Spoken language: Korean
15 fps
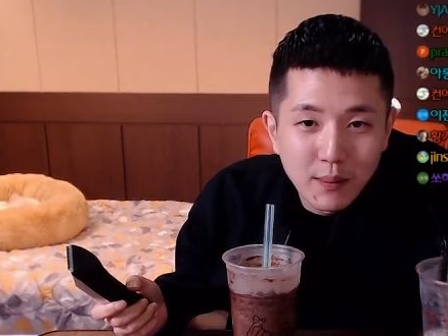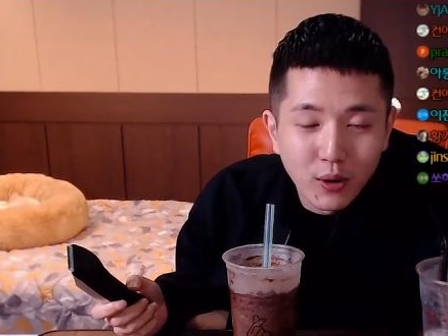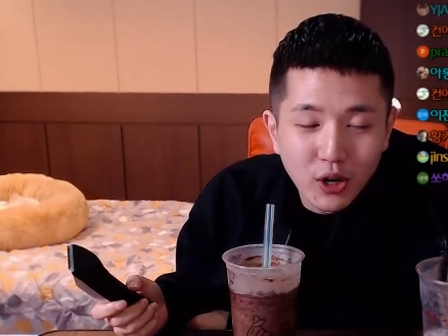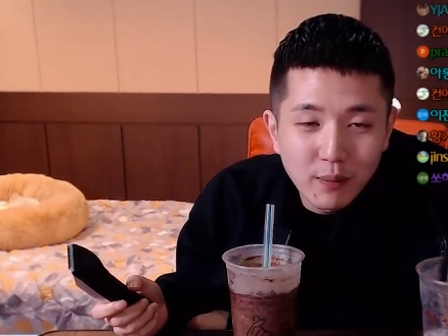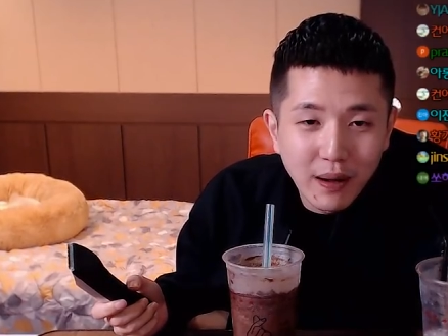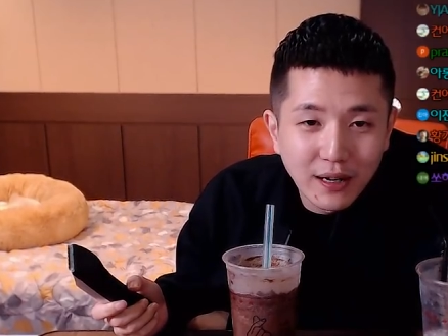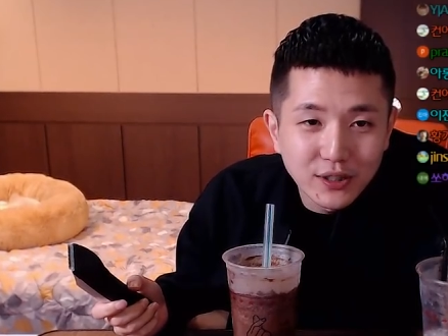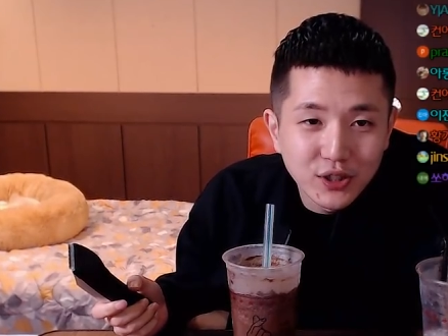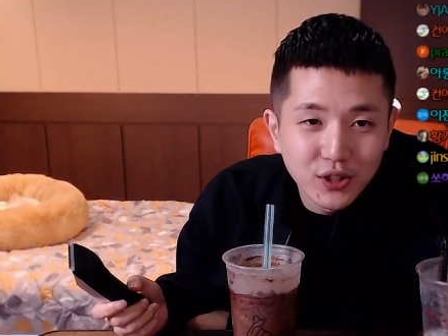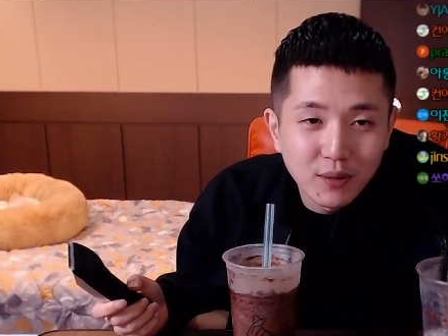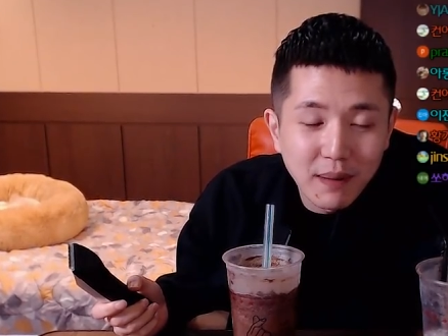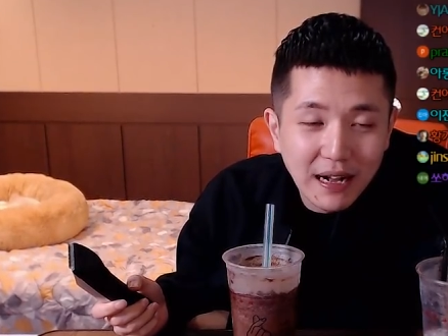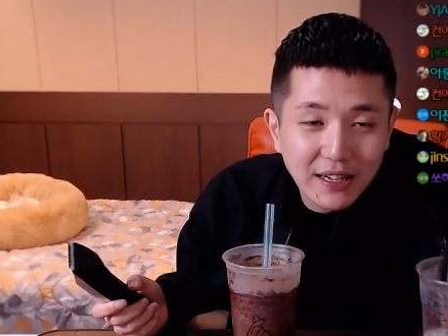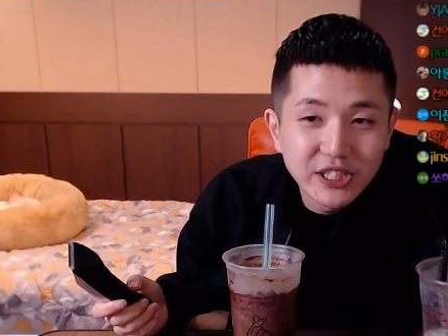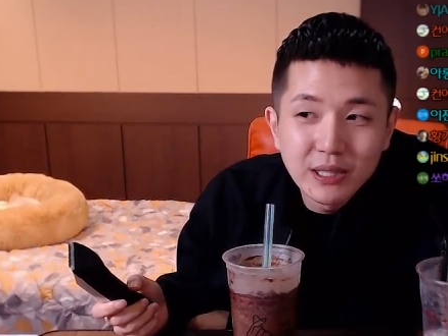머리 망쳐요.
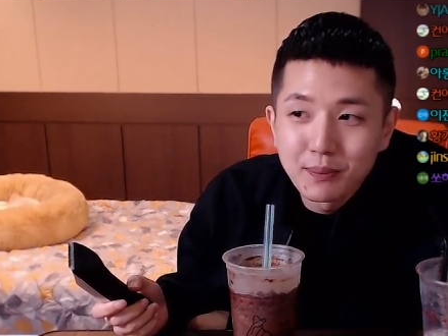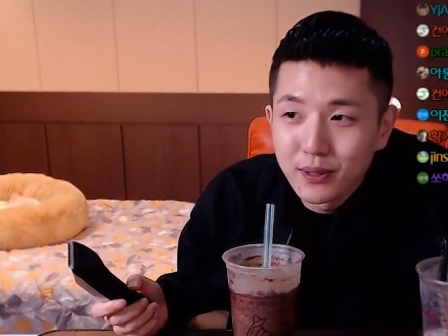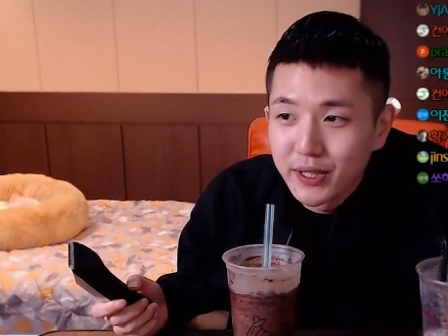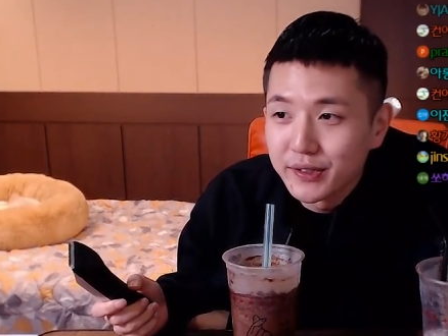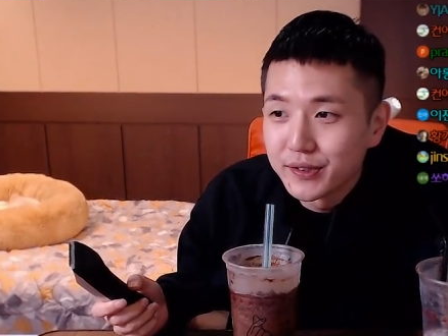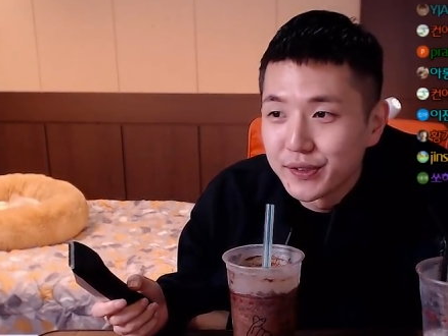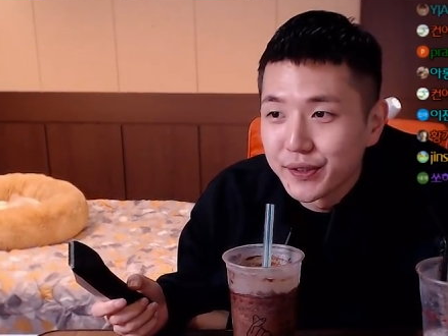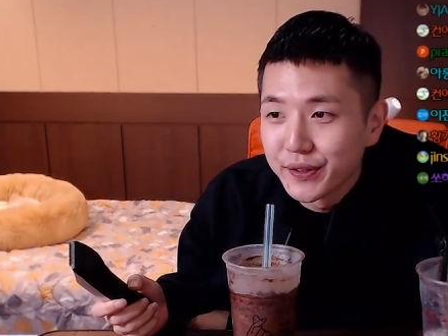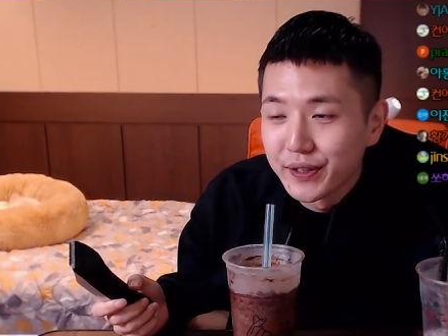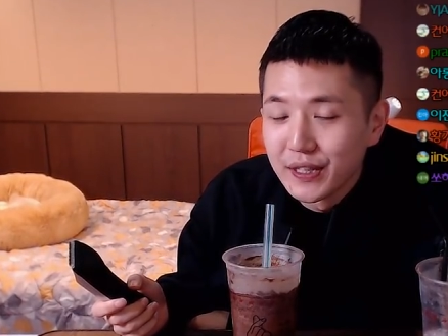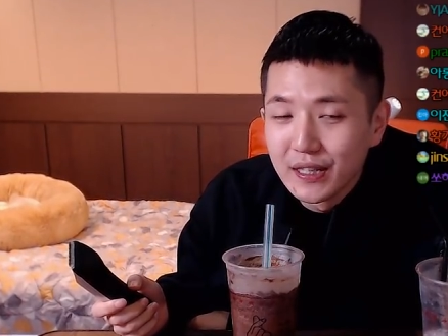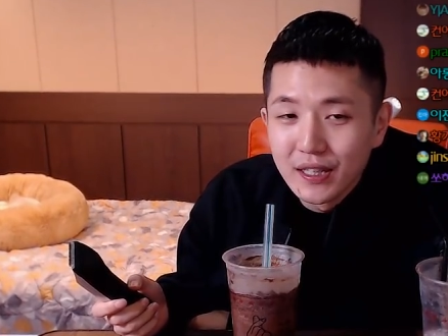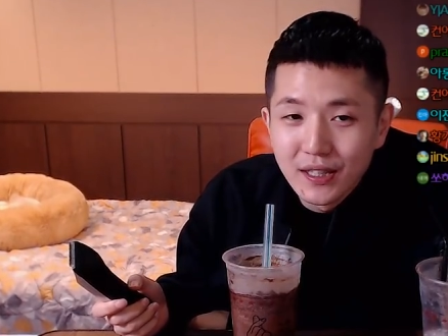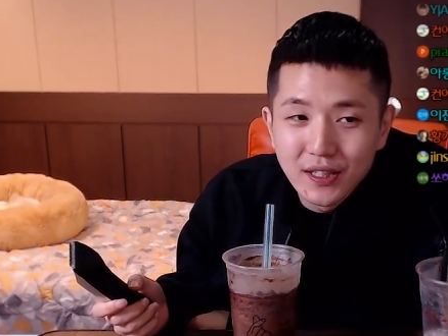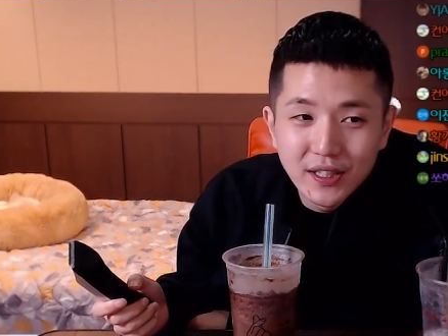망칠 뻔했어.
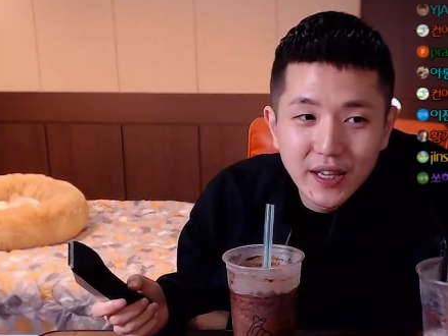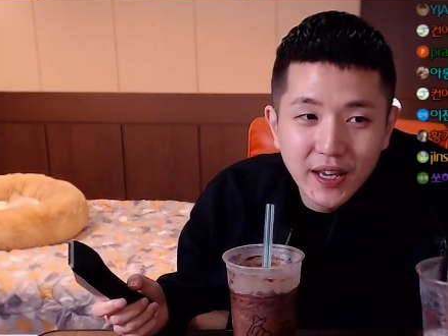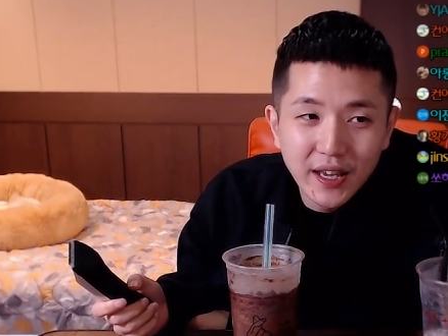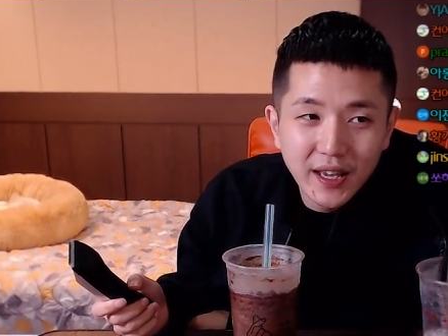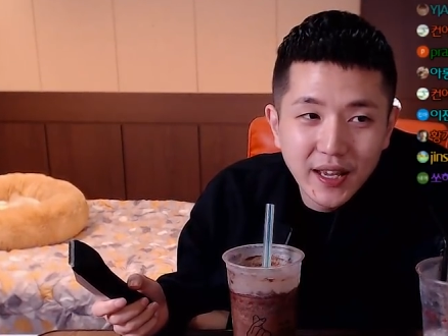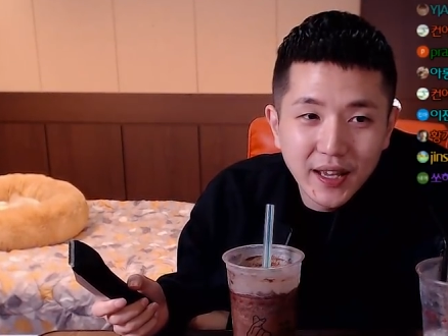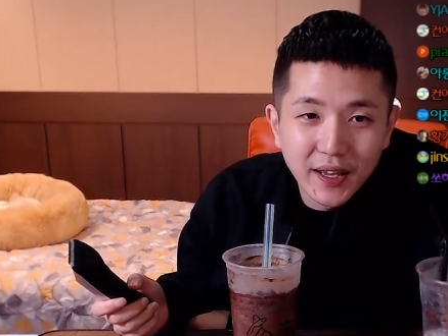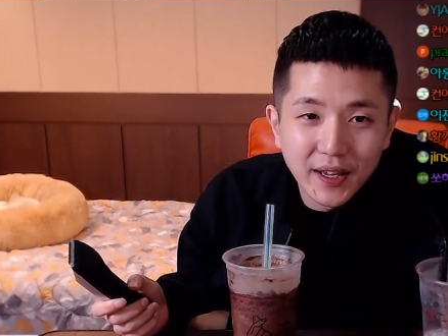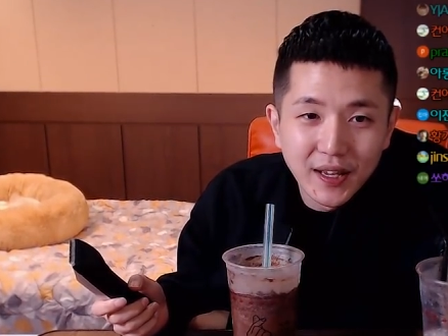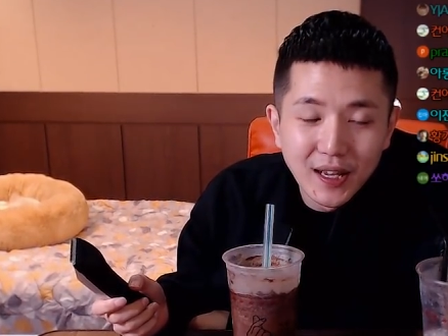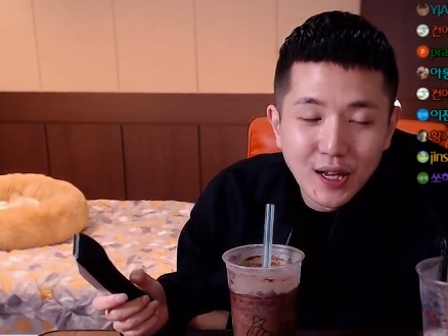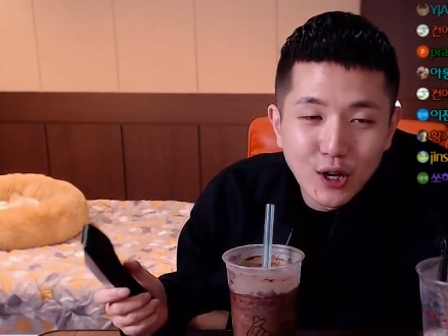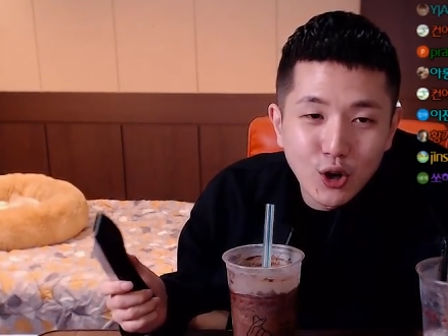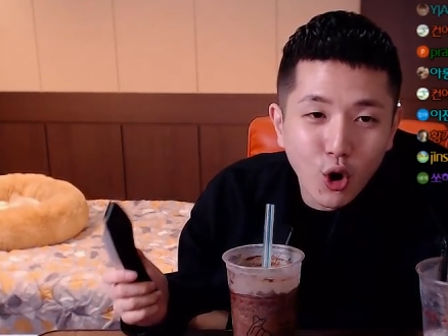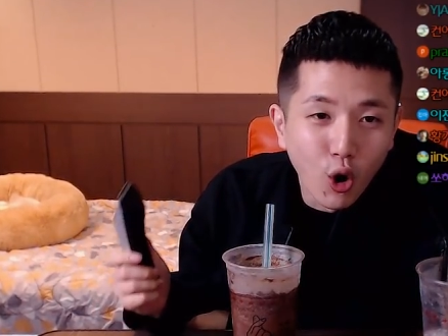이게
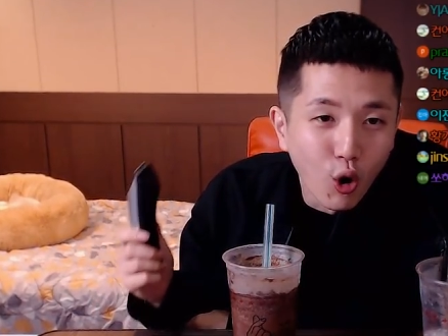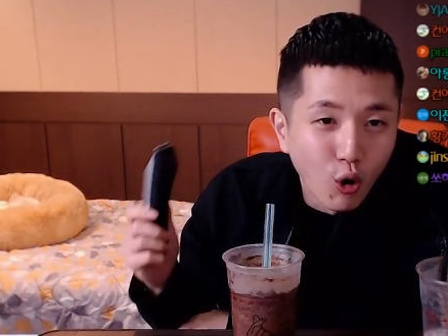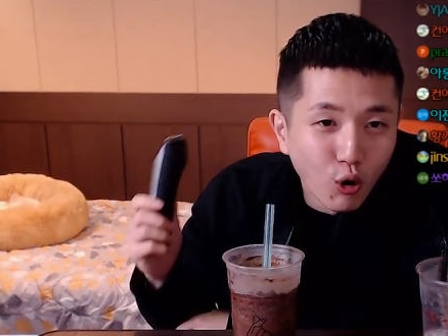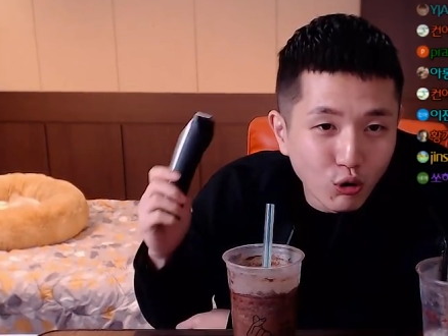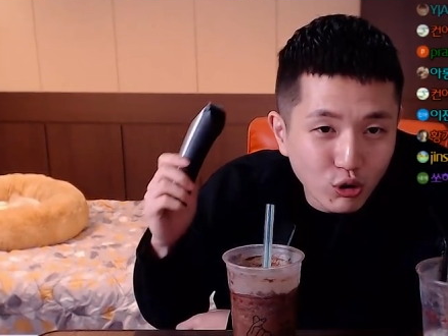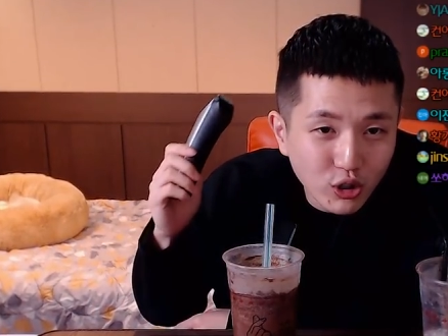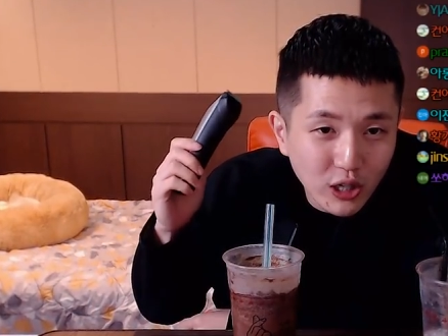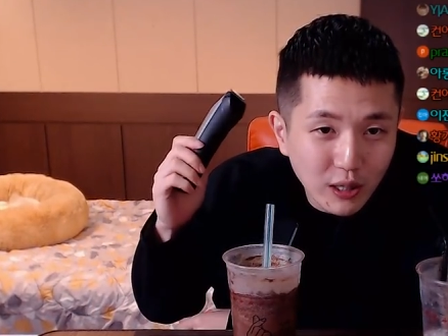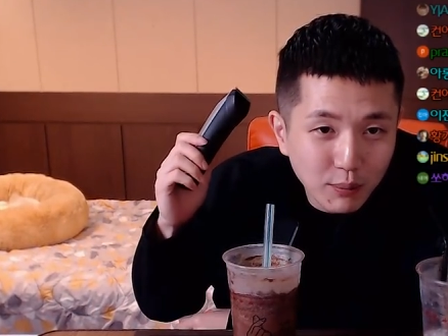거울을